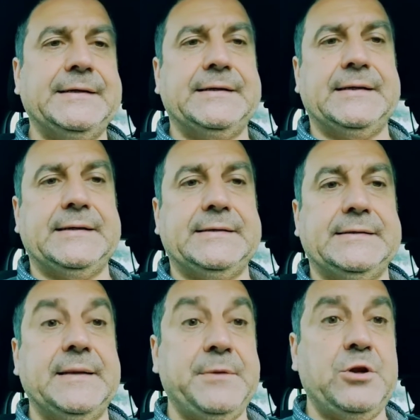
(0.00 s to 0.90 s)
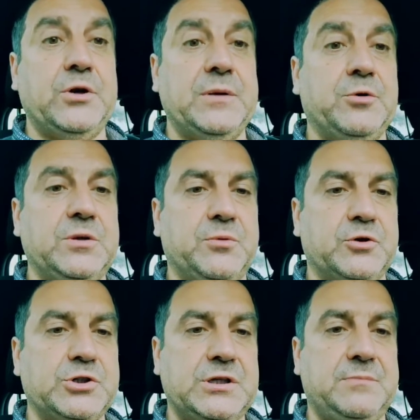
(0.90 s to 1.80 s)
eh, nei migliori modi
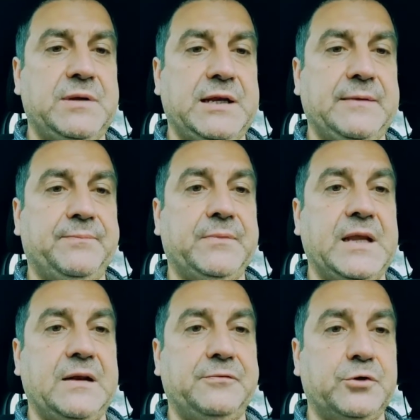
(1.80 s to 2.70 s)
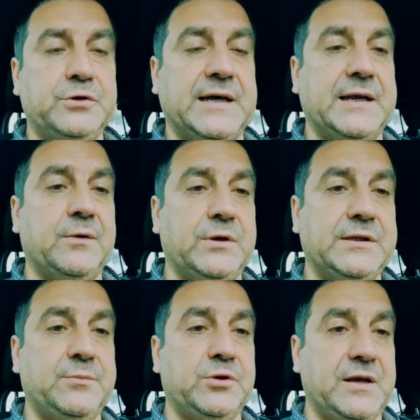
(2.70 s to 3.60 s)
possibili nell'affrontare quel
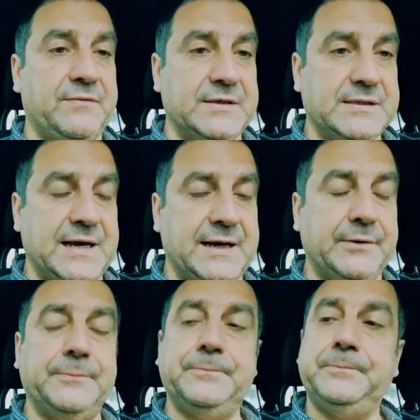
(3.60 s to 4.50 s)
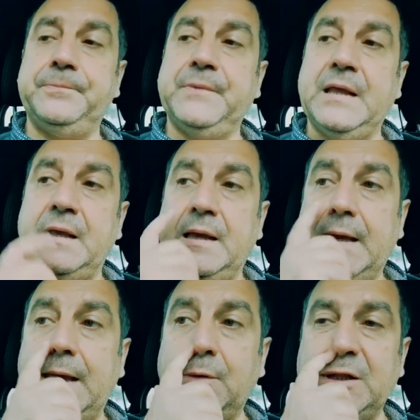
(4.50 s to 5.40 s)
tipo di avversario.
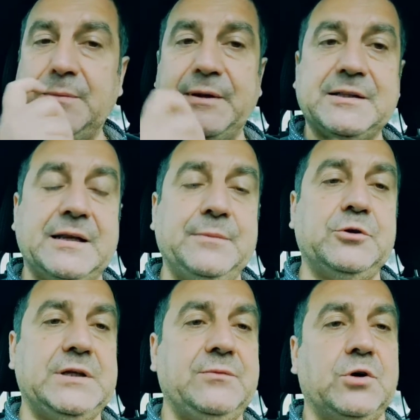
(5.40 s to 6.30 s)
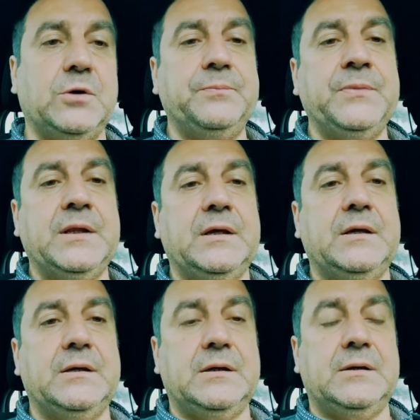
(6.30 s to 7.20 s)
E quindi per tale motivo
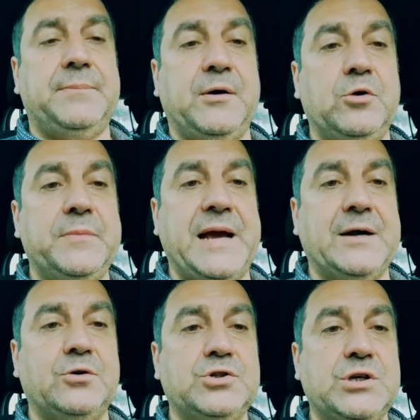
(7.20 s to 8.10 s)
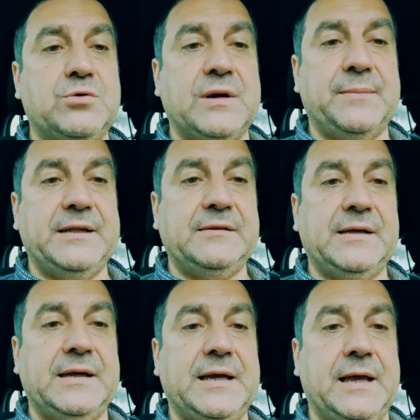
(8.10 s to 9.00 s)
eh, Paolo Bianco
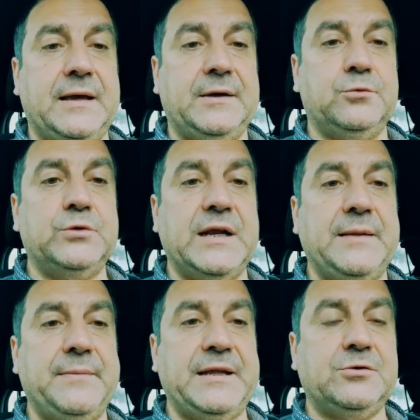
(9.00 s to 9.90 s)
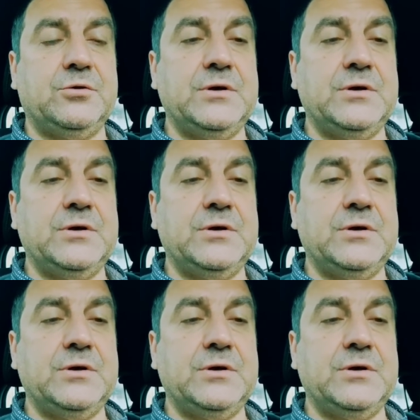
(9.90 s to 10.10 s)
sicuramente è un elemento